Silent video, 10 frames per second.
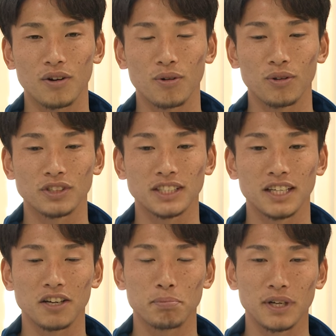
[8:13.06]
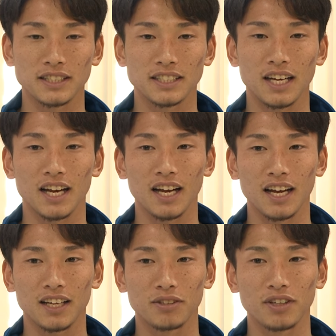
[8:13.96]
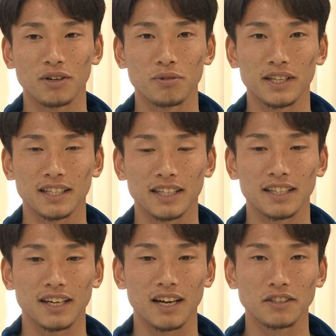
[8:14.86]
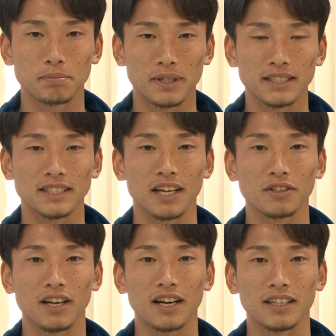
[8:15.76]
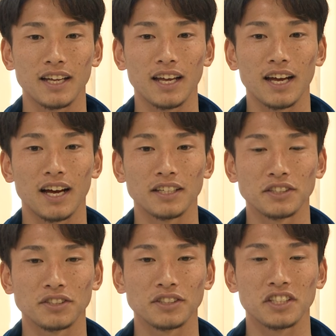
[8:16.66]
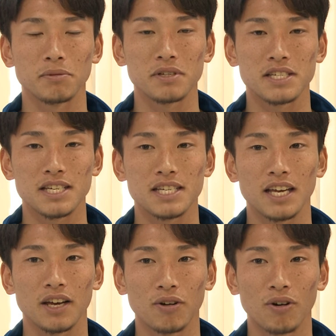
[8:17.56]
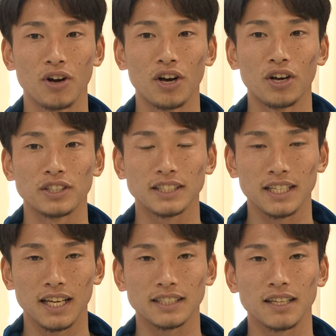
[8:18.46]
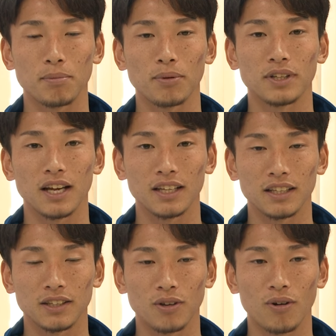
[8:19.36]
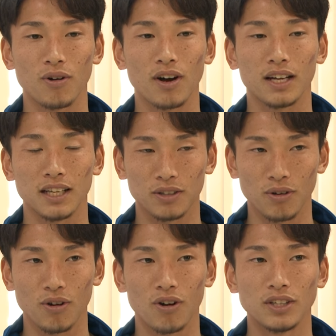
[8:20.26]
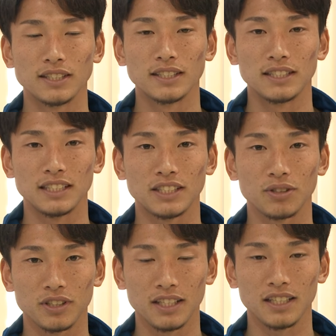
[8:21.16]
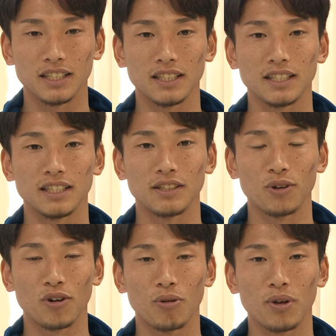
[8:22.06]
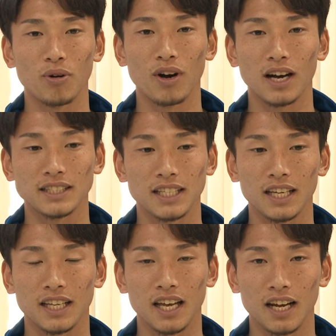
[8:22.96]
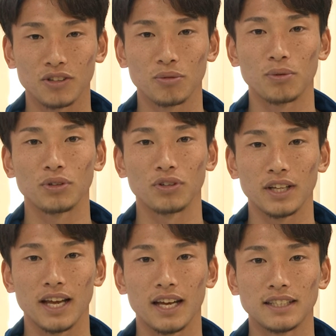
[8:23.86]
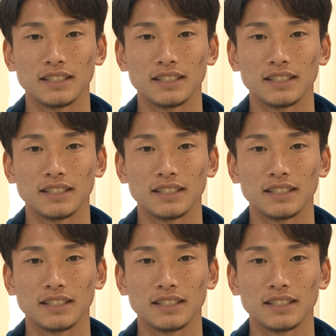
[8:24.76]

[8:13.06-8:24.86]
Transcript: この違うプレッシャーというか上で戦うプレッシャーの中でああいう厳しい試合をしてサポーターの方と一緒に喜びを分かち合いたいなと思うので